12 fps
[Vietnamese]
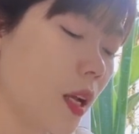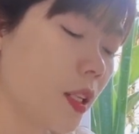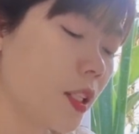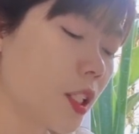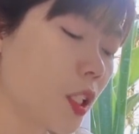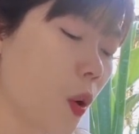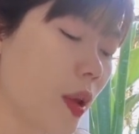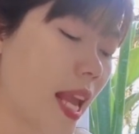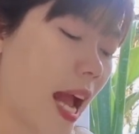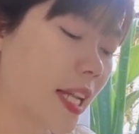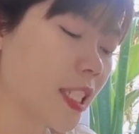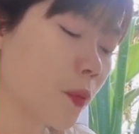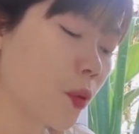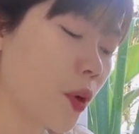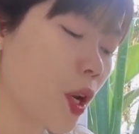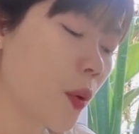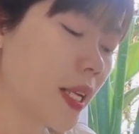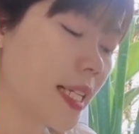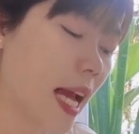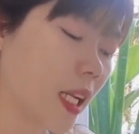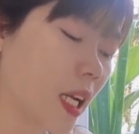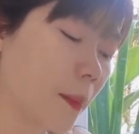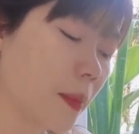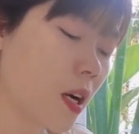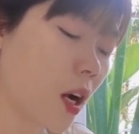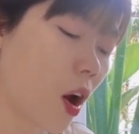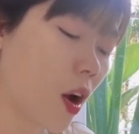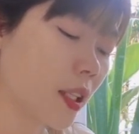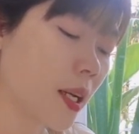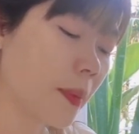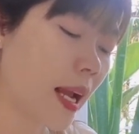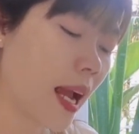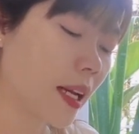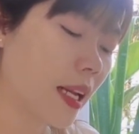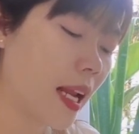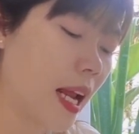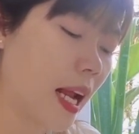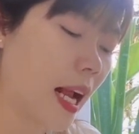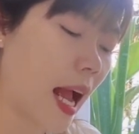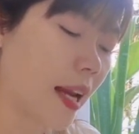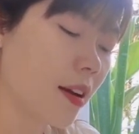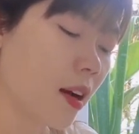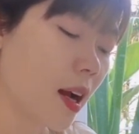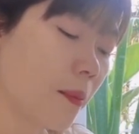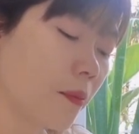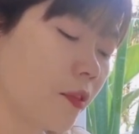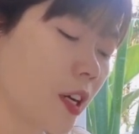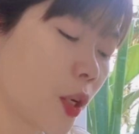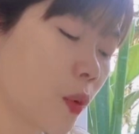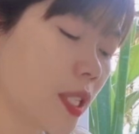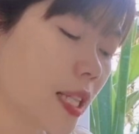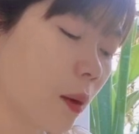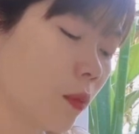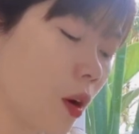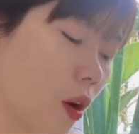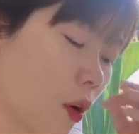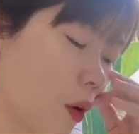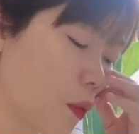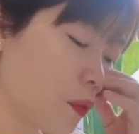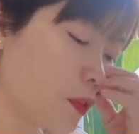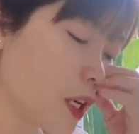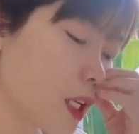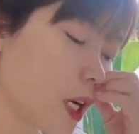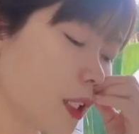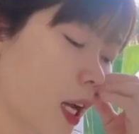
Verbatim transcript: Những ngôi nhà trong núi luôn tràn ngập hương cỏ thơm ngát, cả nước ấm vừa đun xong cũng vương hương